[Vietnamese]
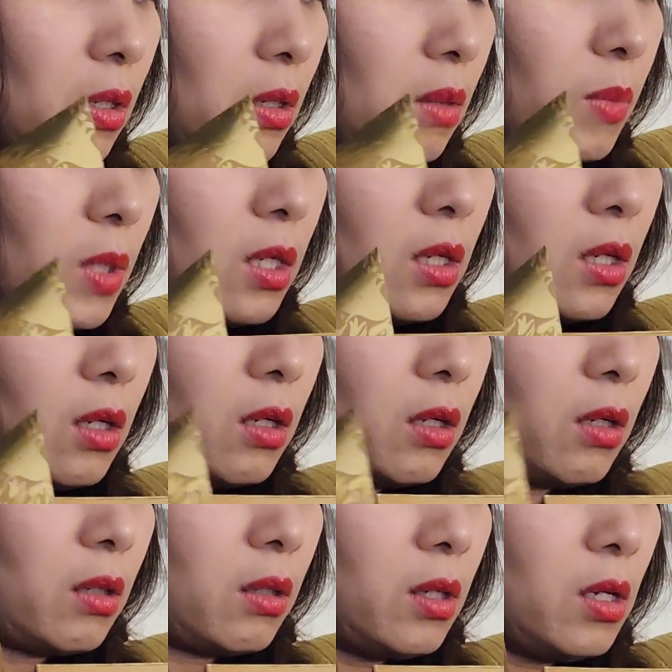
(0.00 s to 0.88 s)
mình
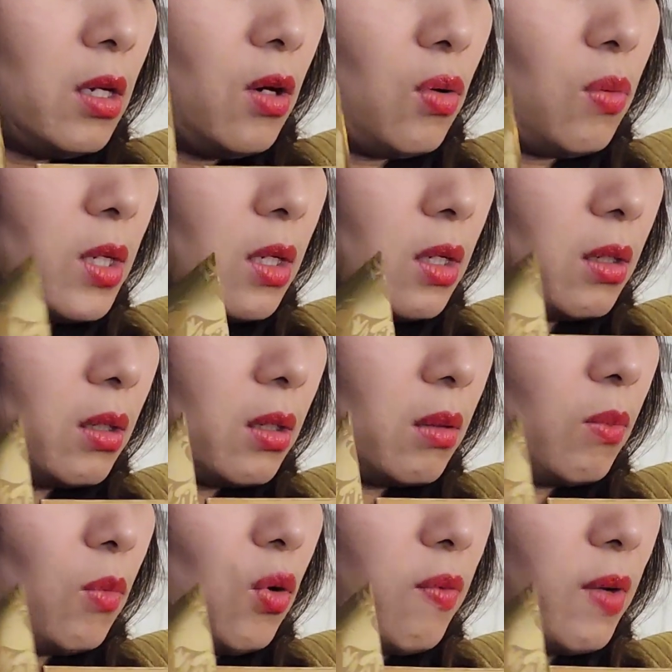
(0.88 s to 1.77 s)
uh, đi đâu mình
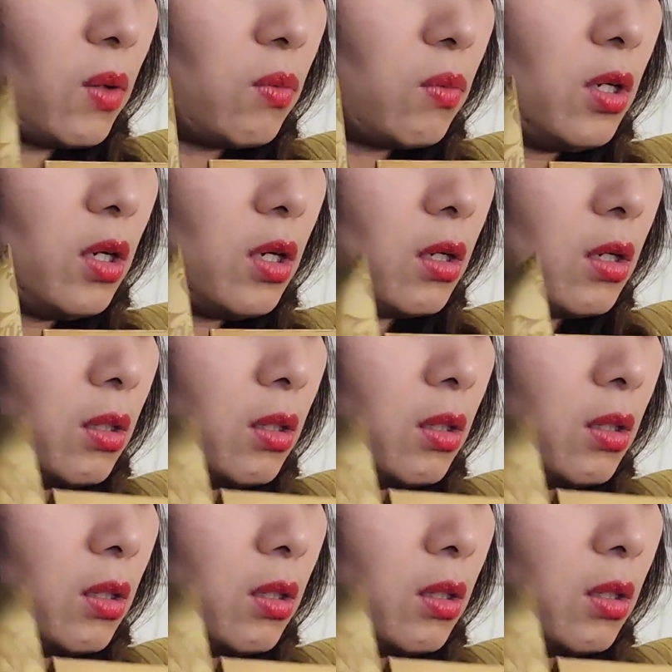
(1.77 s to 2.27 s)
bôi vào cũng được